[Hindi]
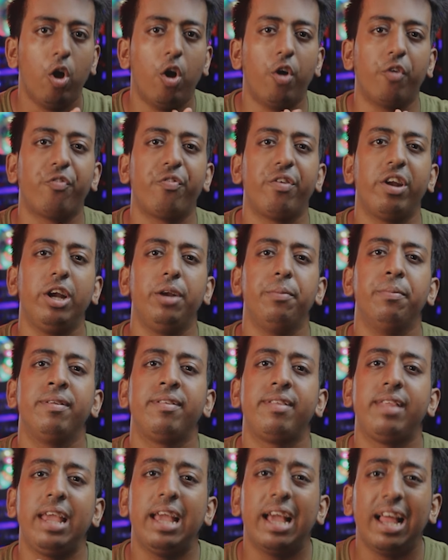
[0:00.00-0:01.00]
और फ्रंट में
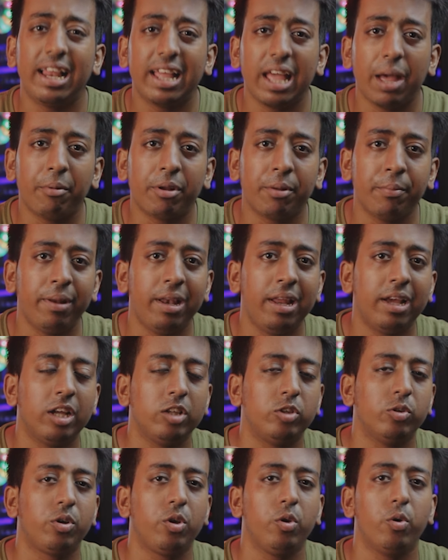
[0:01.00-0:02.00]
सिंगल कैमरा मिलेगा
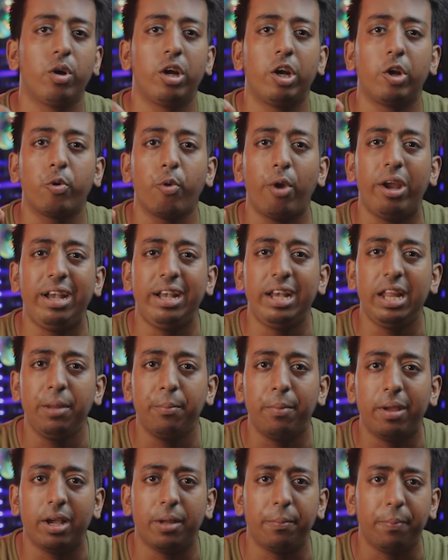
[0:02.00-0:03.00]
जो कि होगा 20
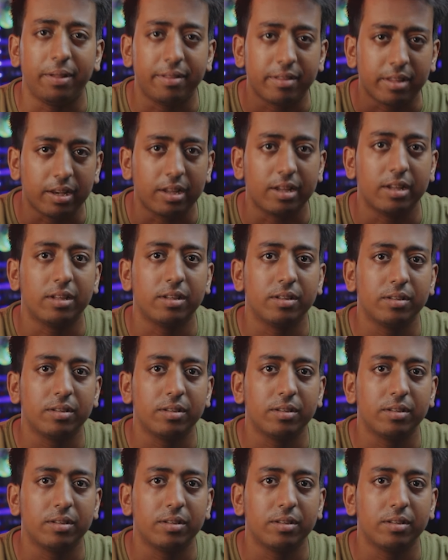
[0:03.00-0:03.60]
मेगा का